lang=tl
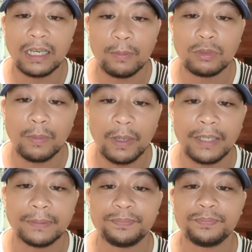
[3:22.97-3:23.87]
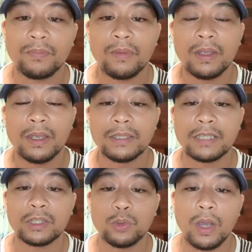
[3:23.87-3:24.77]
lang mo sabay
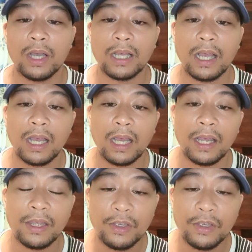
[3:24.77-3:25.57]
sa tuang uh,